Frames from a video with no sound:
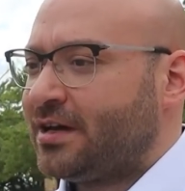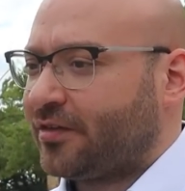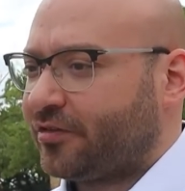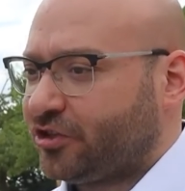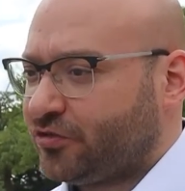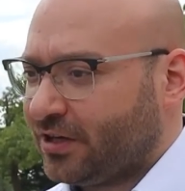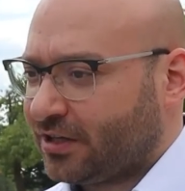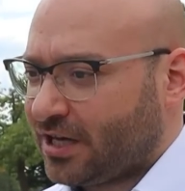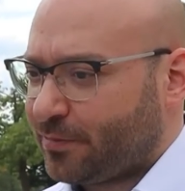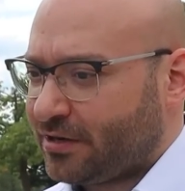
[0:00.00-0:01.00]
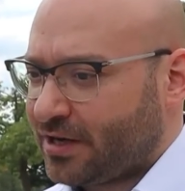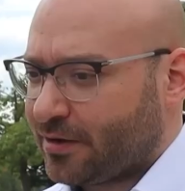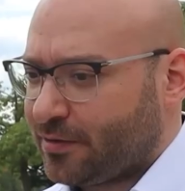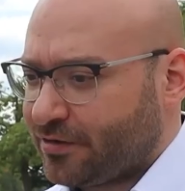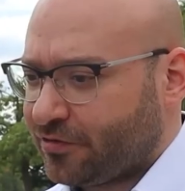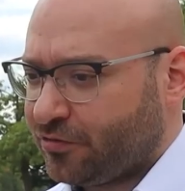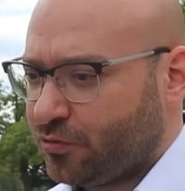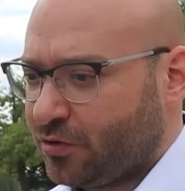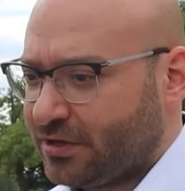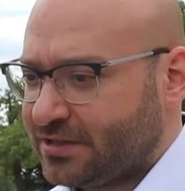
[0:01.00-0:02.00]
Dass die Schwierigkeit bei den
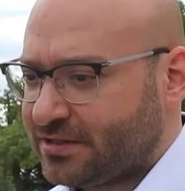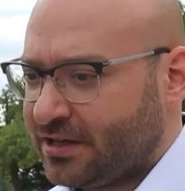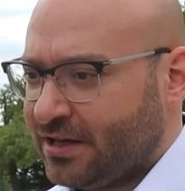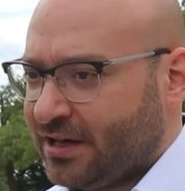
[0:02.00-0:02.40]
Allgemeinverfügungen ist,